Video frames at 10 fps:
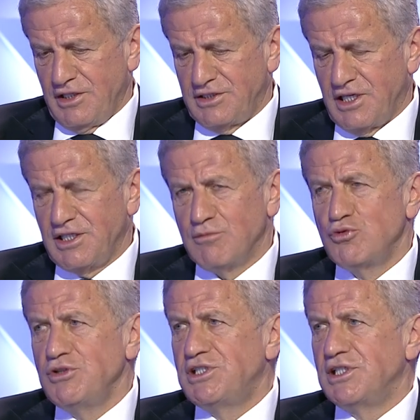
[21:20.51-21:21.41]
Zaten
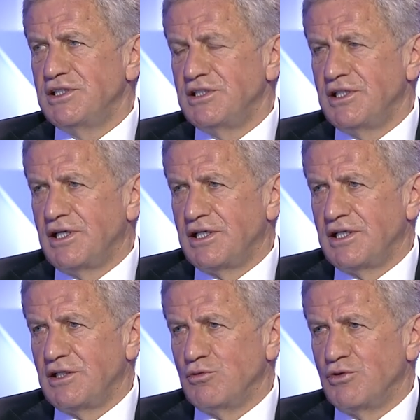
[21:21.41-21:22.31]
bunun için
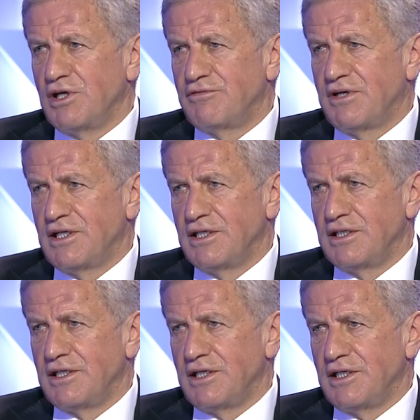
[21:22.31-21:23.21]
e, UEFA
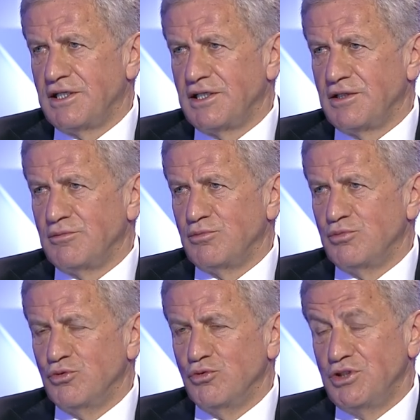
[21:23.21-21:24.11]
e,
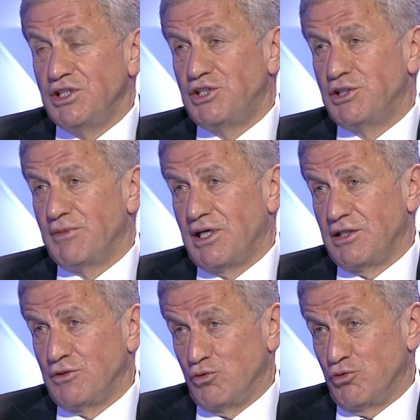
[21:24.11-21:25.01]
bu girişime
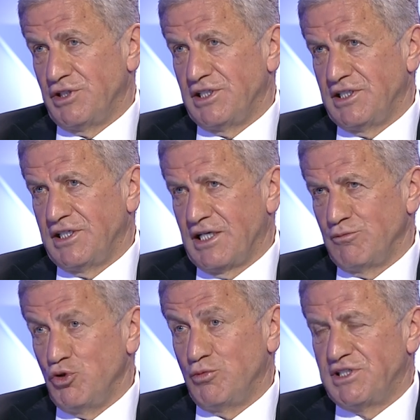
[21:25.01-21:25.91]
dur dedi.
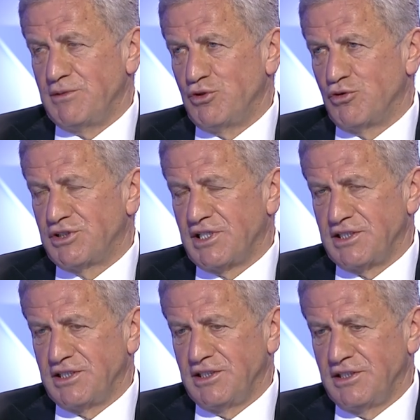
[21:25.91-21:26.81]
Yani büyük tepki
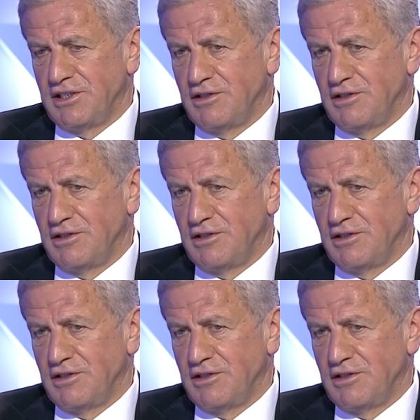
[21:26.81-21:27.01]
gösterdi.